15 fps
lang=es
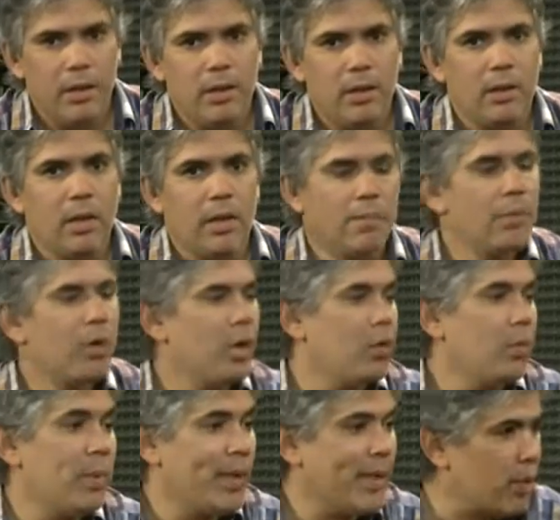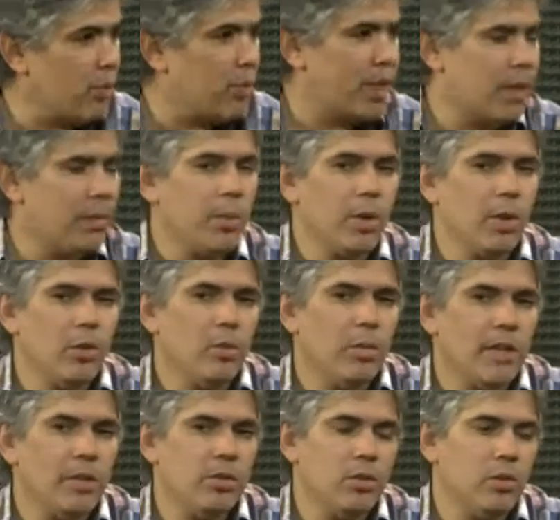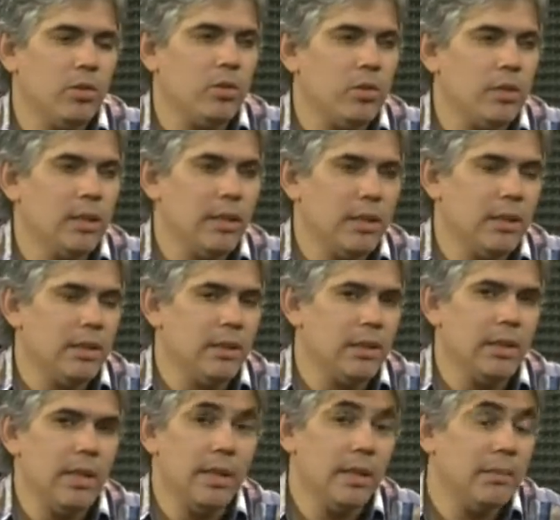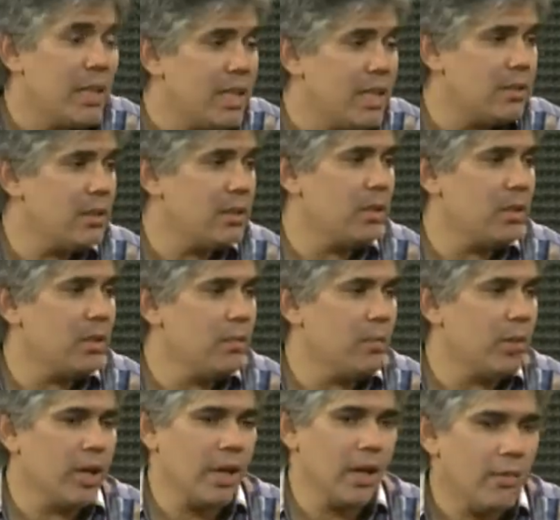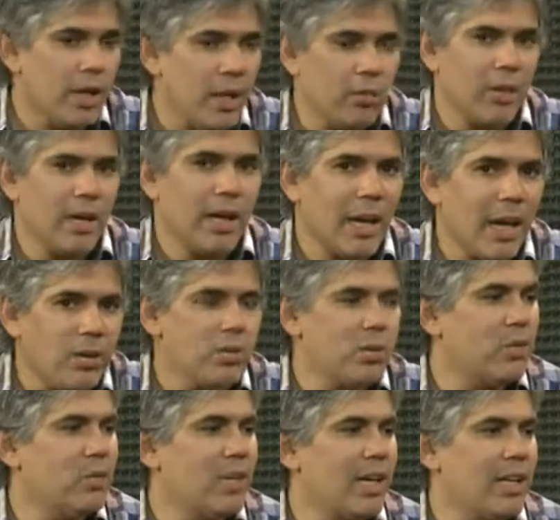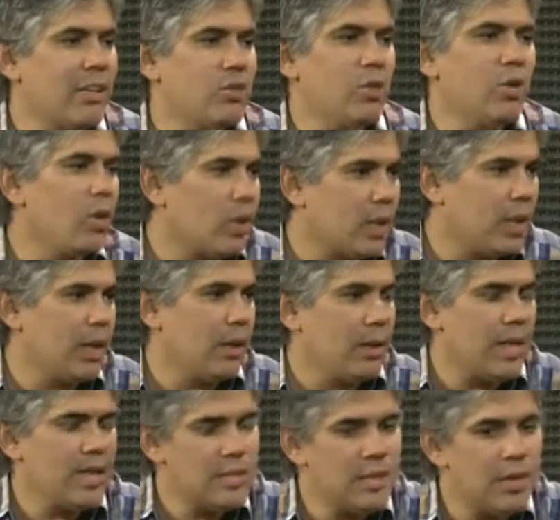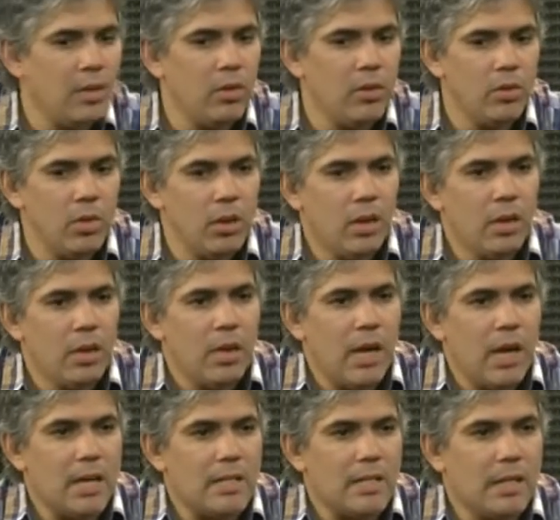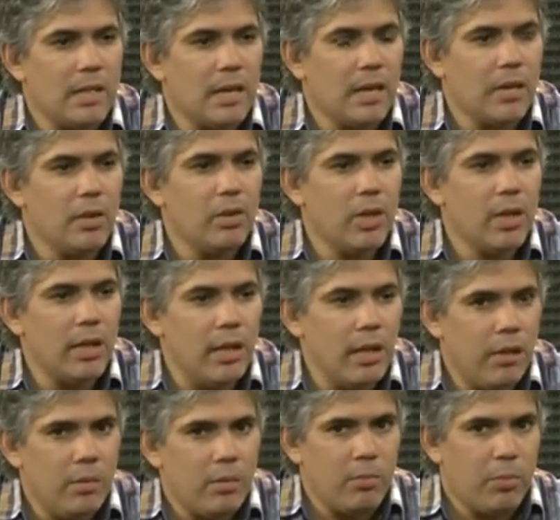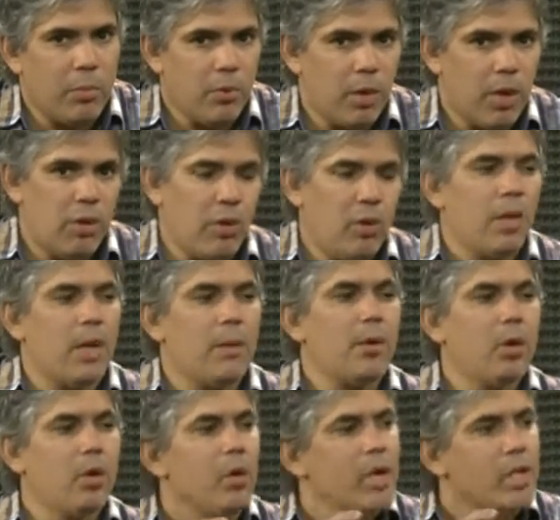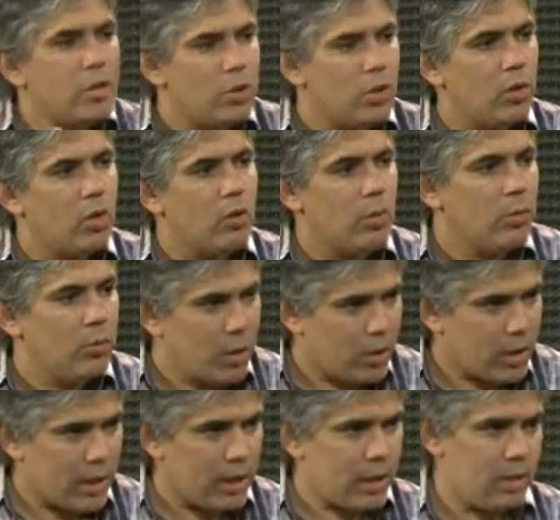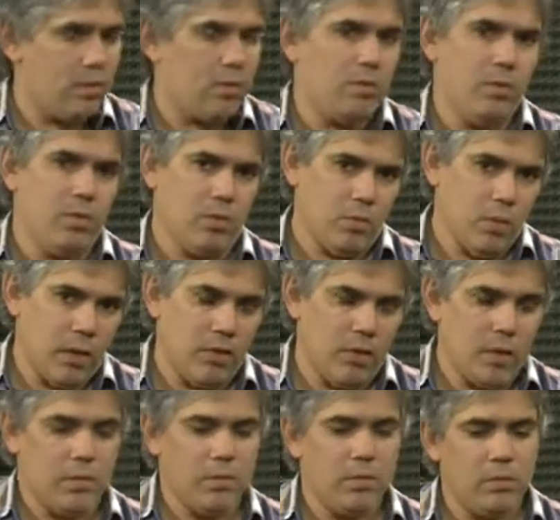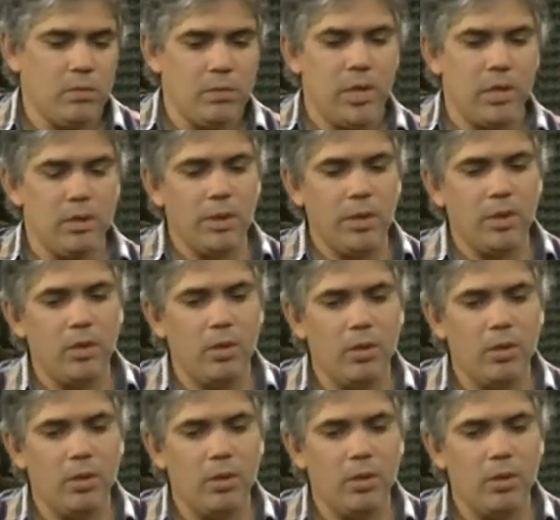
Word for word: hemos acompañado, por ejemplo, el aumento del remis, porque había una causa, y una razón lógica para hacerlo. Así que creo que, por un lado, logramos cohesión como bloque, lo cual no es un dato menor,